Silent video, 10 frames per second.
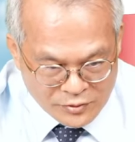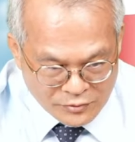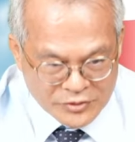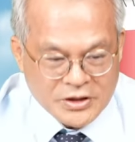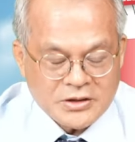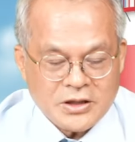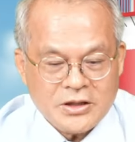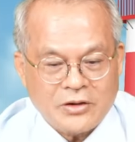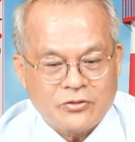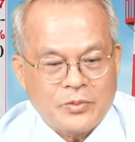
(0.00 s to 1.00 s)
会相这
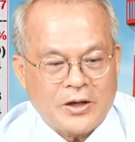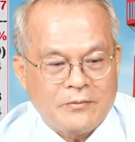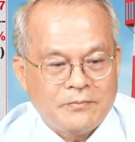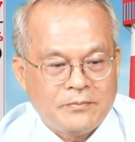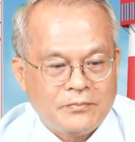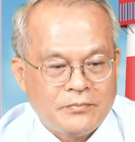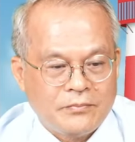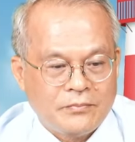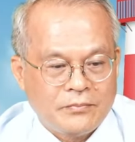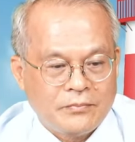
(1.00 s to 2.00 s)
一档股票。
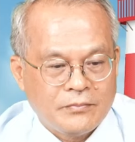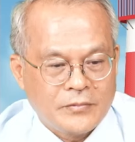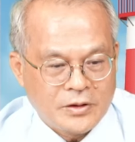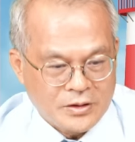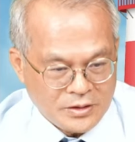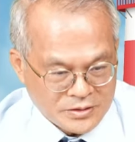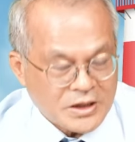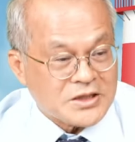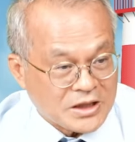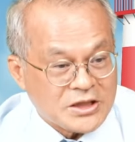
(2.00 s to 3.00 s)

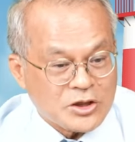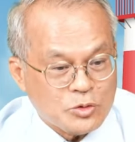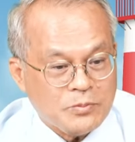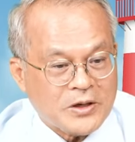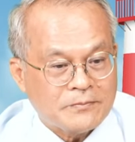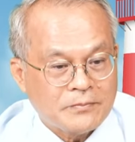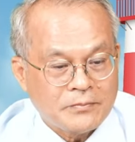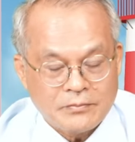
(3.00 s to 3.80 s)
在讲技术面，